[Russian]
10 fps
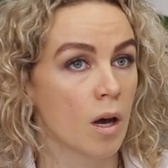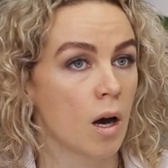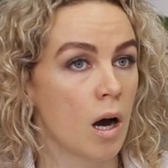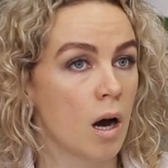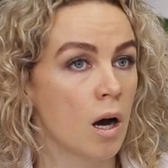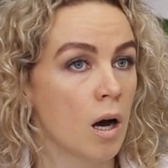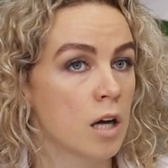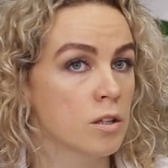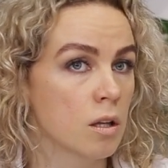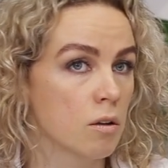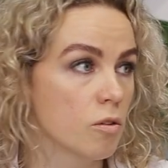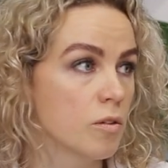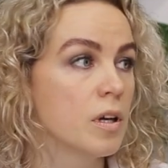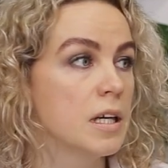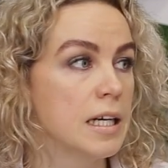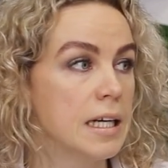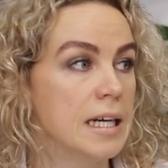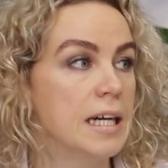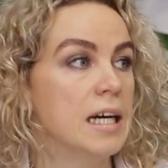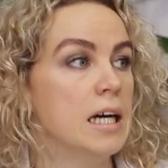Ну, а, как, а как он об
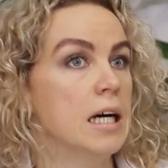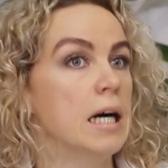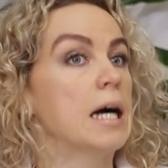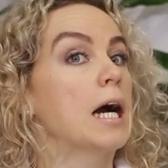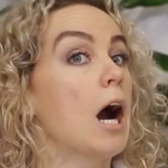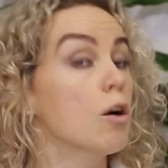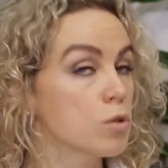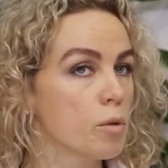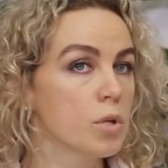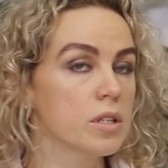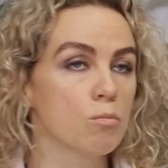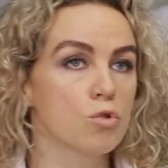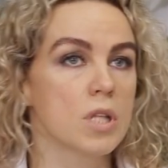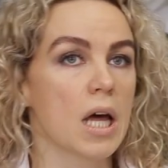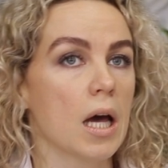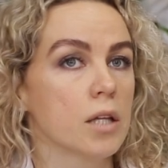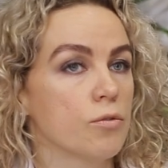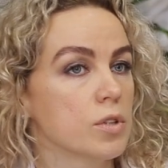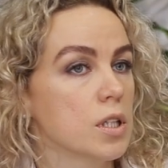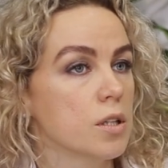этом узнал? Как он об этом узнает,
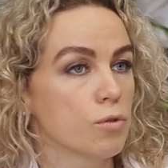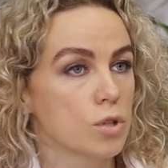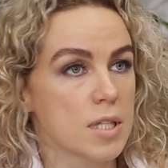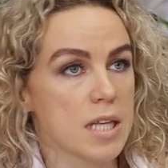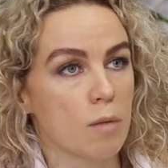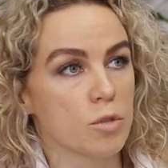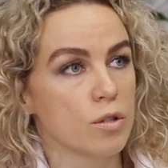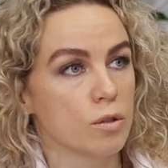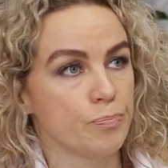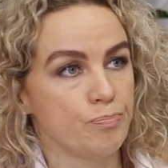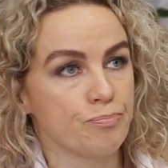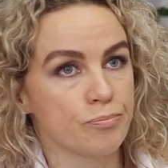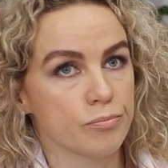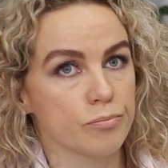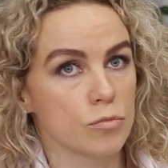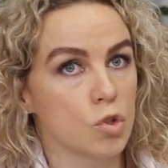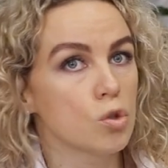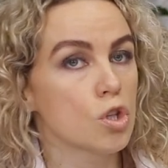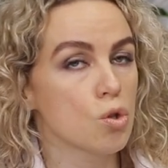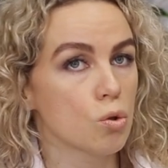вот это вот и самый... Ну,
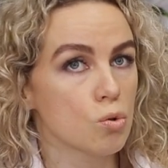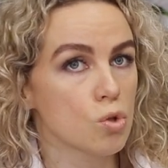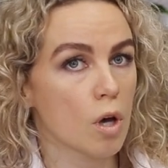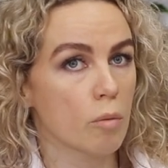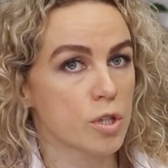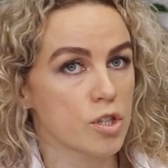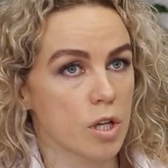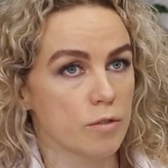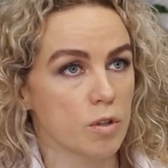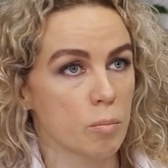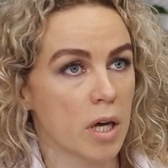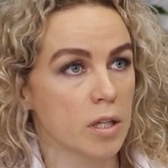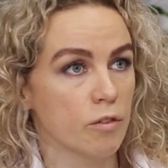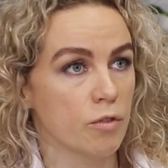на что нужно обращать внимание?